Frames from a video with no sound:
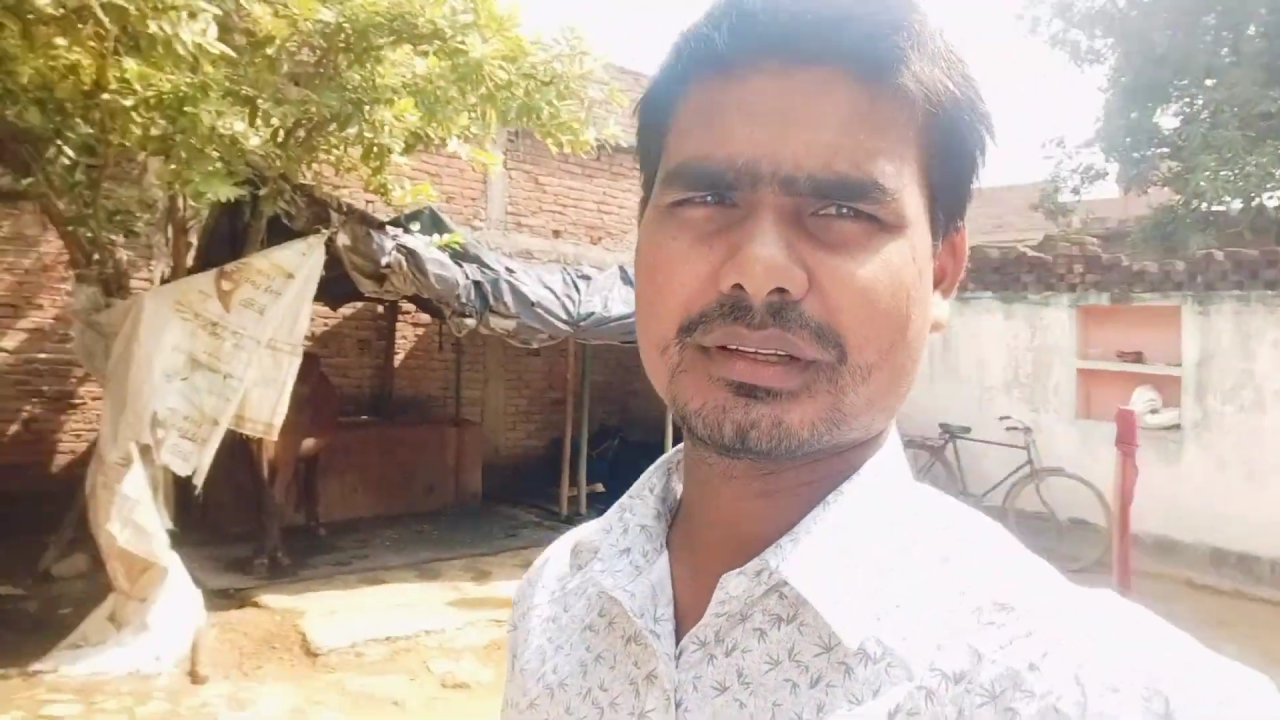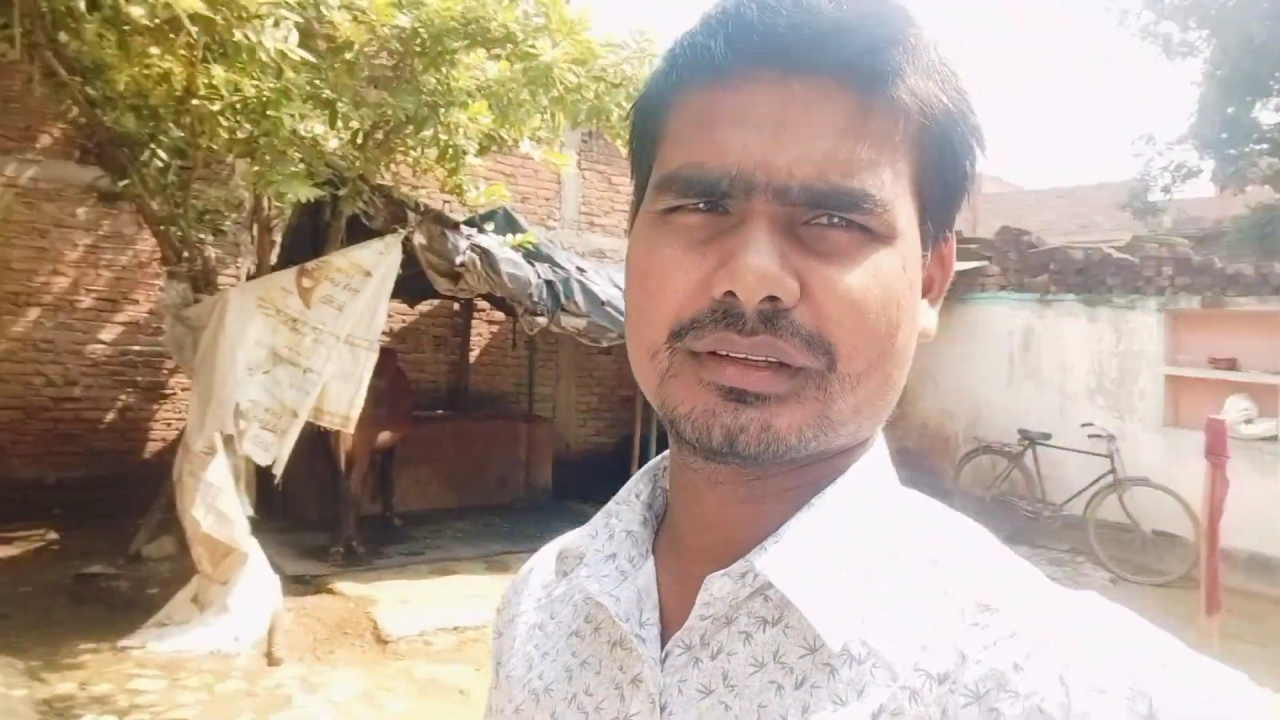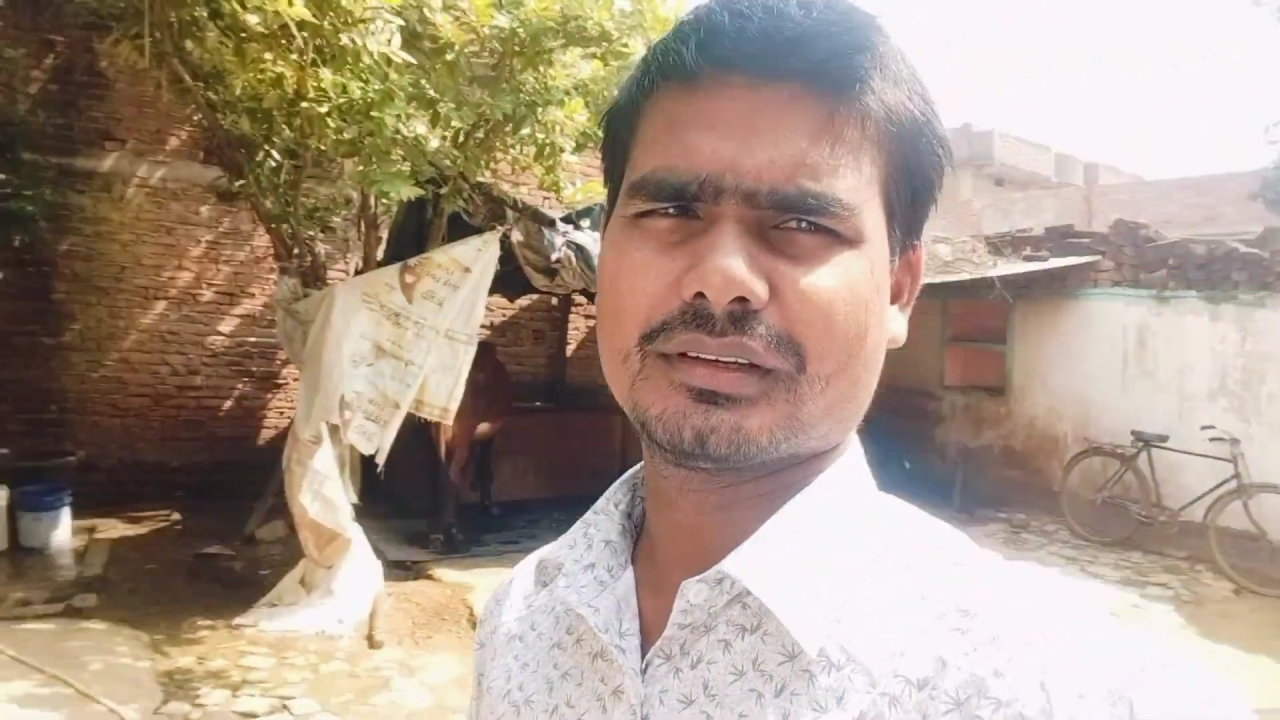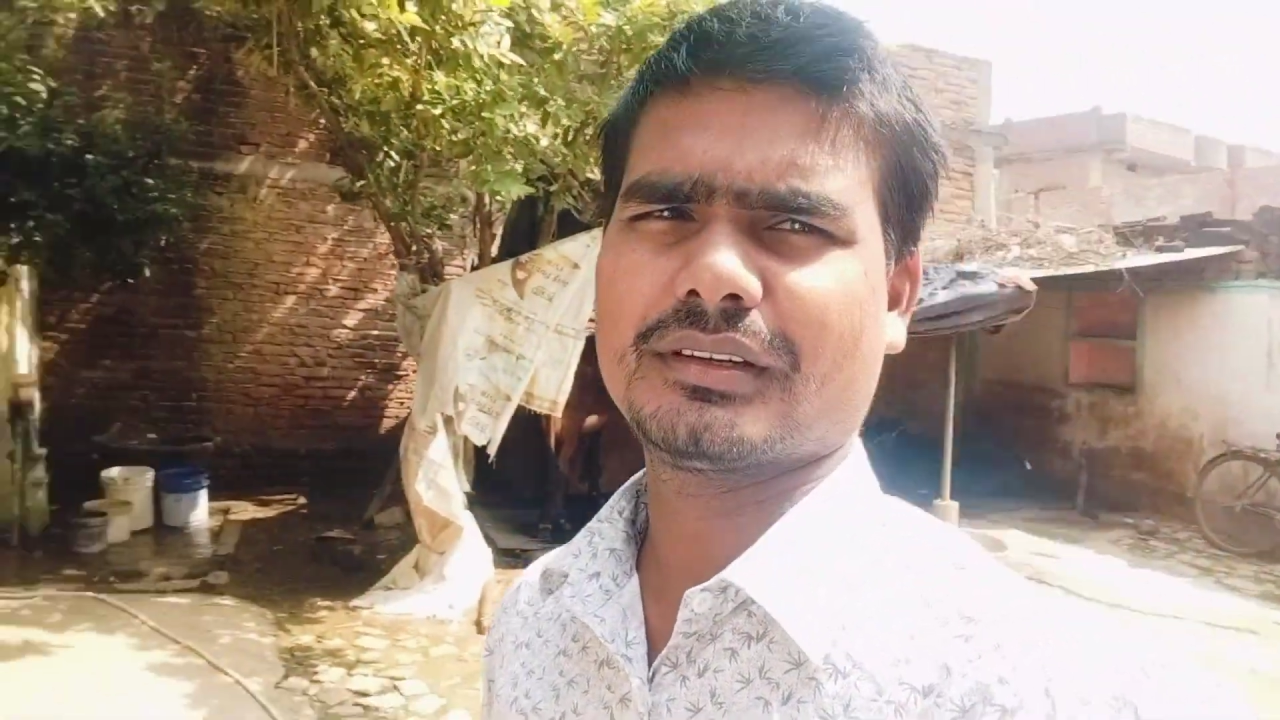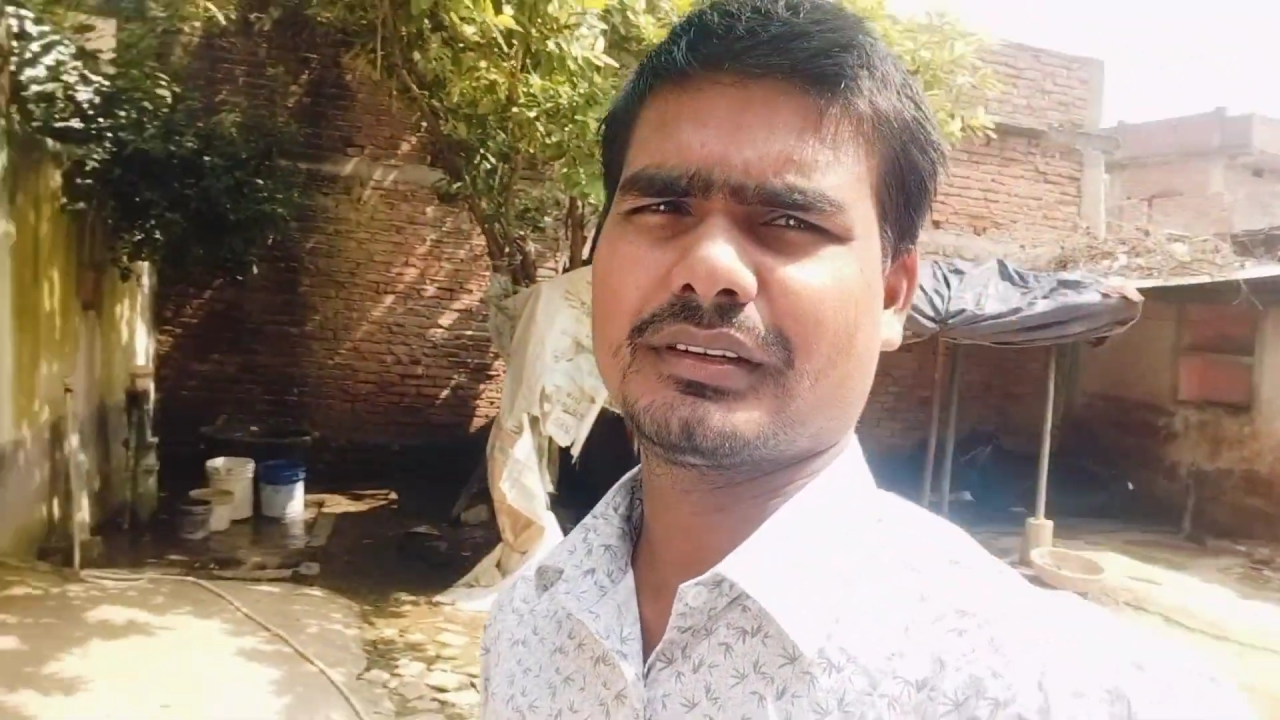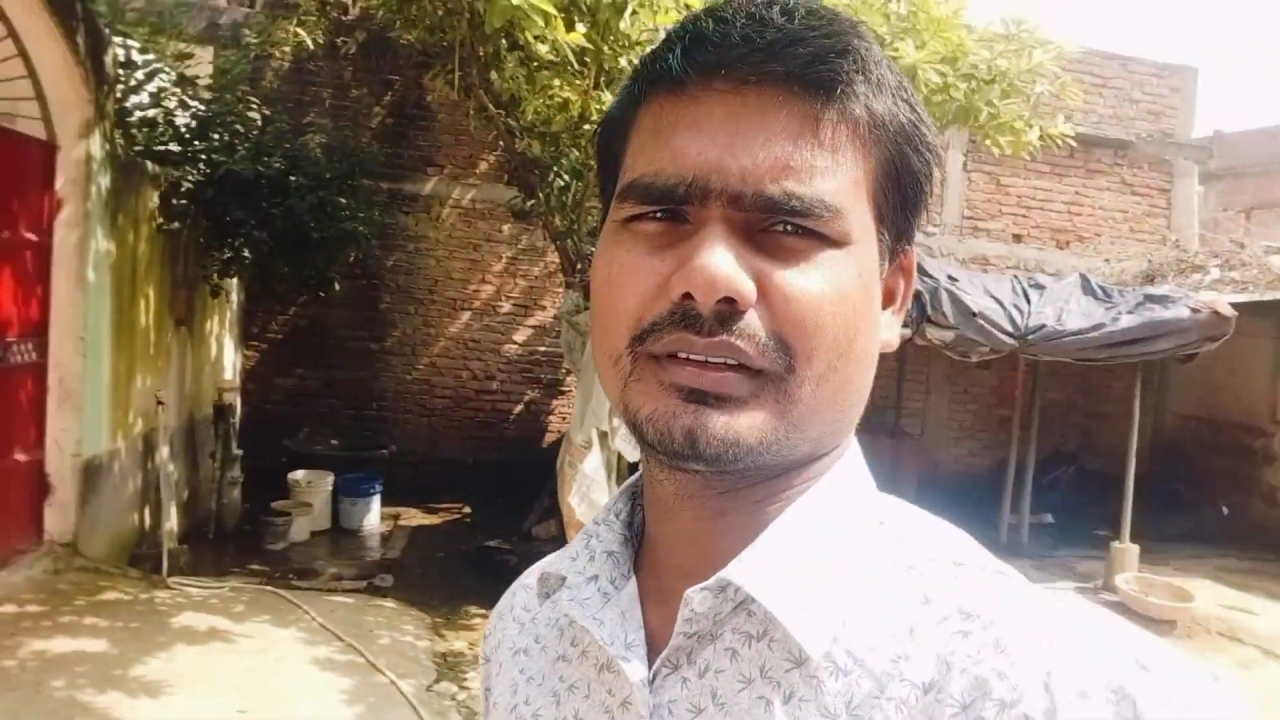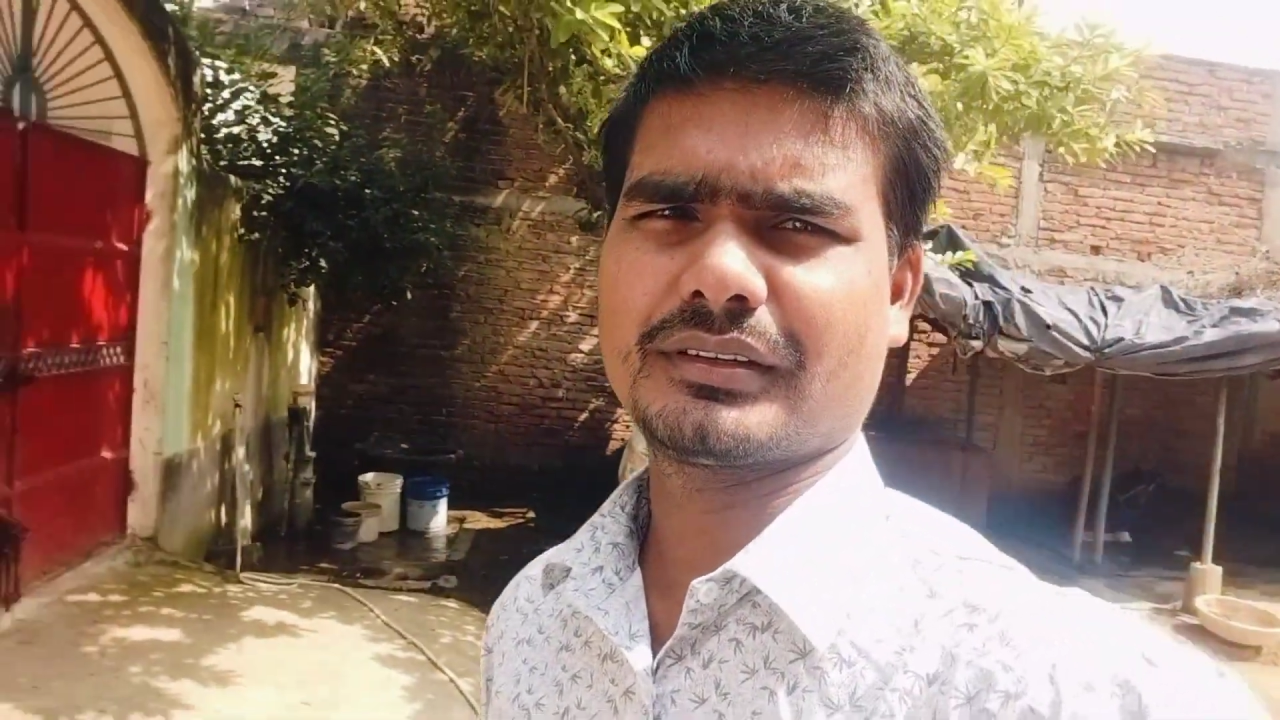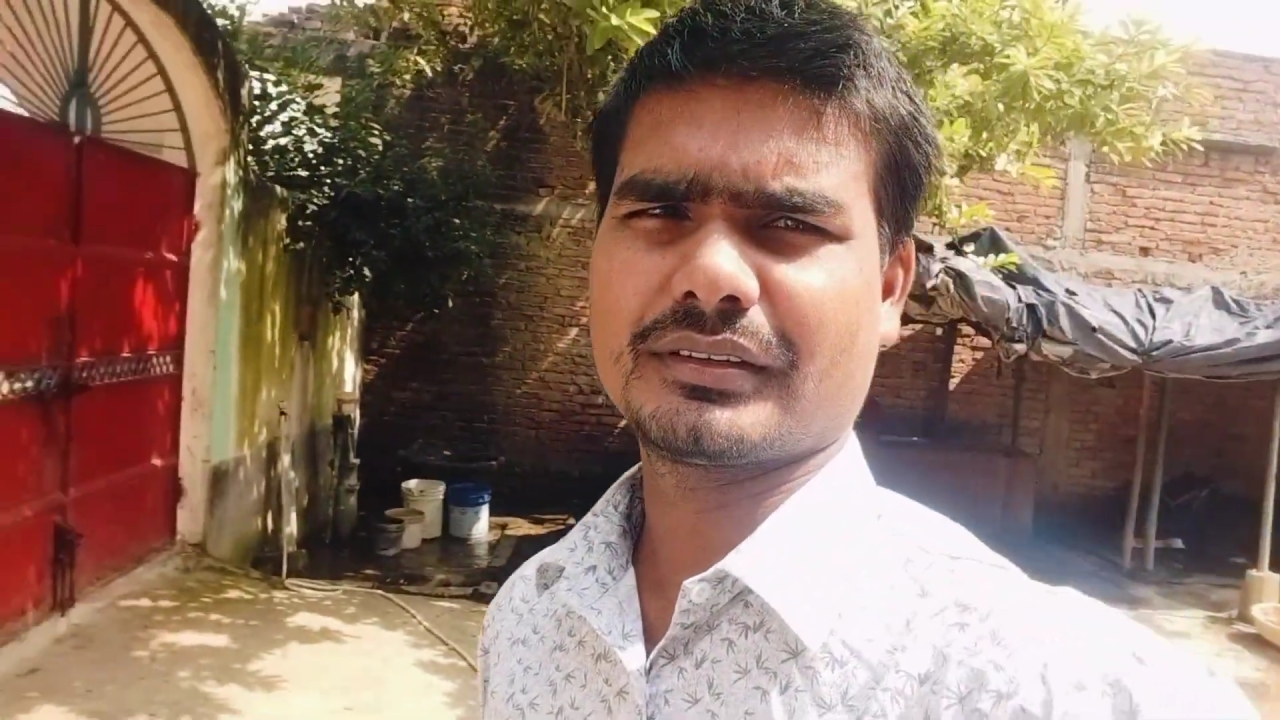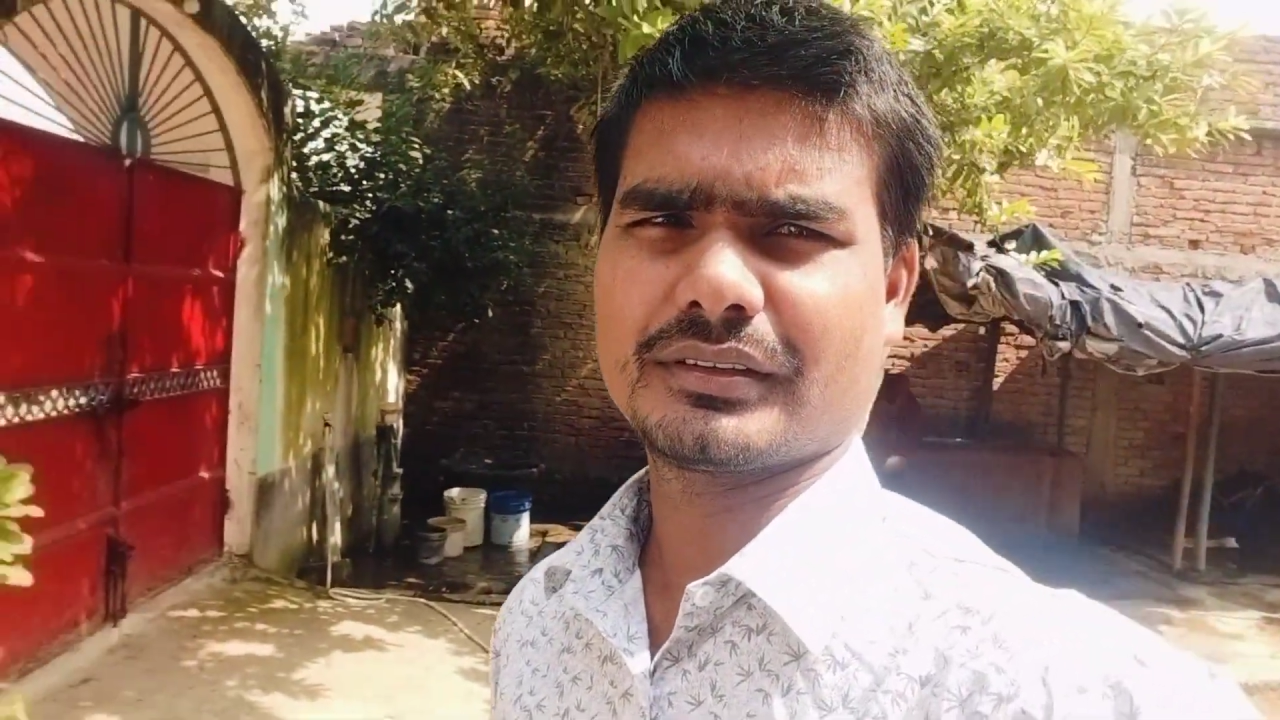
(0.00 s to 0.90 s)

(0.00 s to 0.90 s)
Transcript: अपना घर